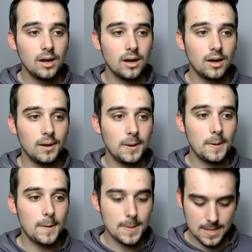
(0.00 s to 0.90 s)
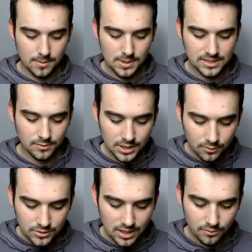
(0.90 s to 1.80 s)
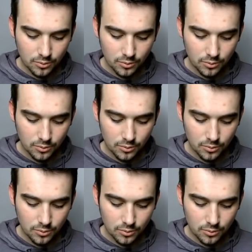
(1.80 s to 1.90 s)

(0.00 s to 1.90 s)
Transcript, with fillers: euh, et eh ben ça veut dire que vous allez vous